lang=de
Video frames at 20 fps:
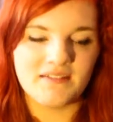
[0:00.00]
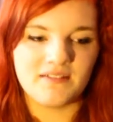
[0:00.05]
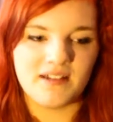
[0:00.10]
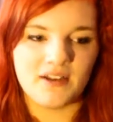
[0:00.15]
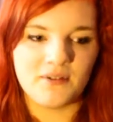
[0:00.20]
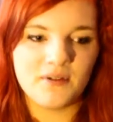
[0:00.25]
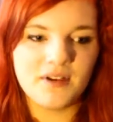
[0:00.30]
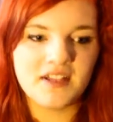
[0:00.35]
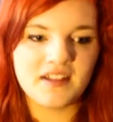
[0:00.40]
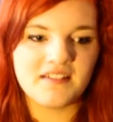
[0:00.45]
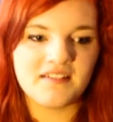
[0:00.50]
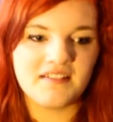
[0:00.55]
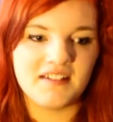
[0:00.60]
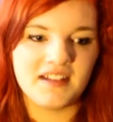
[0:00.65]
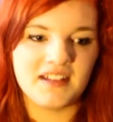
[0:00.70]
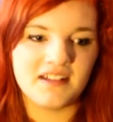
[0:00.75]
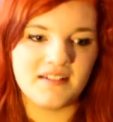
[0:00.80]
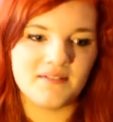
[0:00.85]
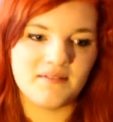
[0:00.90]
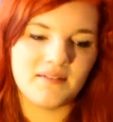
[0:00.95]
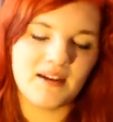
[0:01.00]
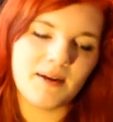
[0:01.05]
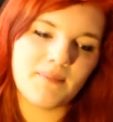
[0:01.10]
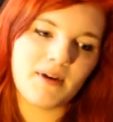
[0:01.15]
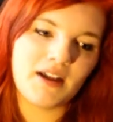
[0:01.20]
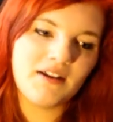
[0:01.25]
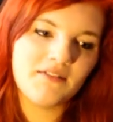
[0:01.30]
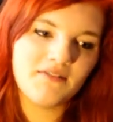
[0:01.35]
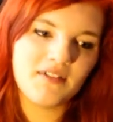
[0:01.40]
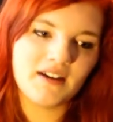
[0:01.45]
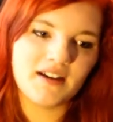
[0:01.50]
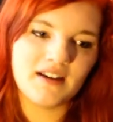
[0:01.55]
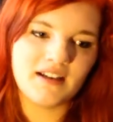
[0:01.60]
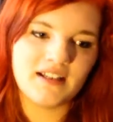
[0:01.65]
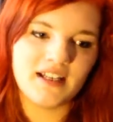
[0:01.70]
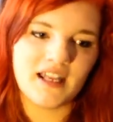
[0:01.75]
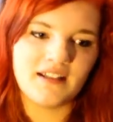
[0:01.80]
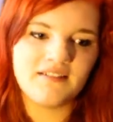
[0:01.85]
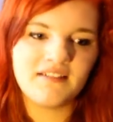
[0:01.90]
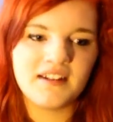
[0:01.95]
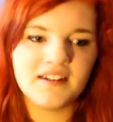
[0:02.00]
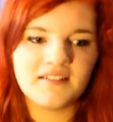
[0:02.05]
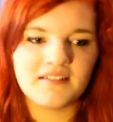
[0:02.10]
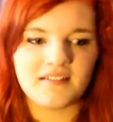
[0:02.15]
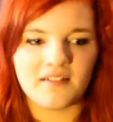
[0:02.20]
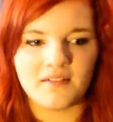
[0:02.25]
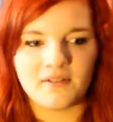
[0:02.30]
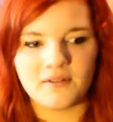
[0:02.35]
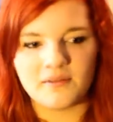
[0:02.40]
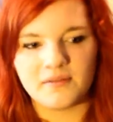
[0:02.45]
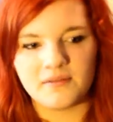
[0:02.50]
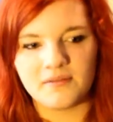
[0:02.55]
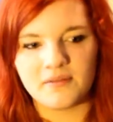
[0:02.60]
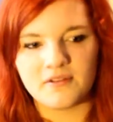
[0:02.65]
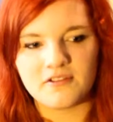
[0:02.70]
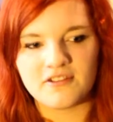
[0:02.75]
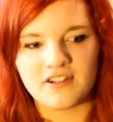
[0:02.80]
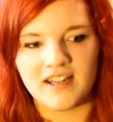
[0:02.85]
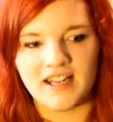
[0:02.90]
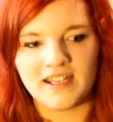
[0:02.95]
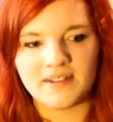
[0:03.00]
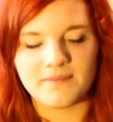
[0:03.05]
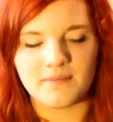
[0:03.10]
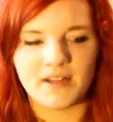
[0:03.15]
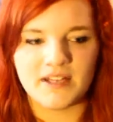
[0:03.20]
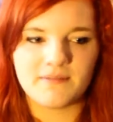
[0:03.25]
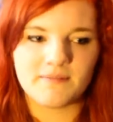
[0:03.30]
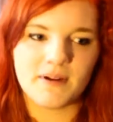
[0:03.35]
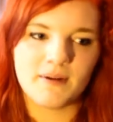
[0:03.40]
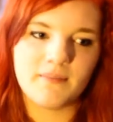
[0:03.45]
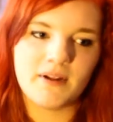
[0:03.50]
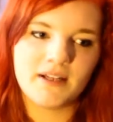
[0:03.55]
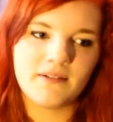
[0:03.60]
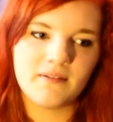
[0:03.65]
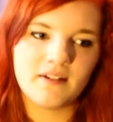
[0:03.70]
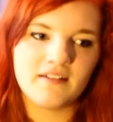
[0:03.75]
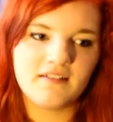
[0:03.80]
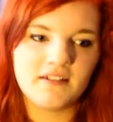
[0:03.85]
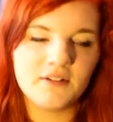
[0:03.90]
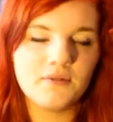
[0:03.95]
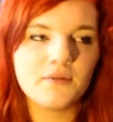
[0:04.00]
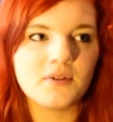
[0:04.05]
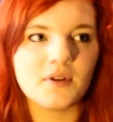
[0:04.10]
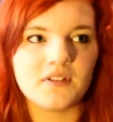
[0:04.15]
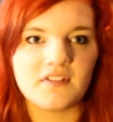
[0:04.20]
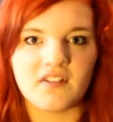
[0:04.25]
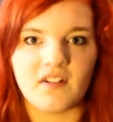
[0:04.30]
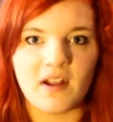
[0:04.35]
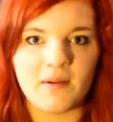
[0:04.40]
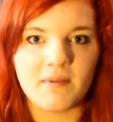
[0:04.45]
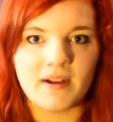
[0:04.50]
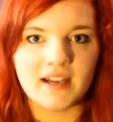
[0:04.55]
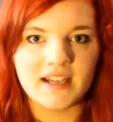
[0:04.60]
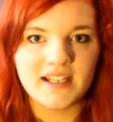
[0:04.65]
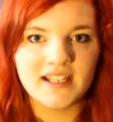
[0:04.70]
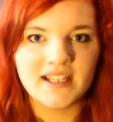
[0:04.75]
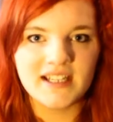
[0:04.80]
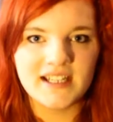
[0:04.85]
Natürlich ist sie am Anfang, ja, sie ist auch schlecht manchmal, manchmal ist sie gut und so, aber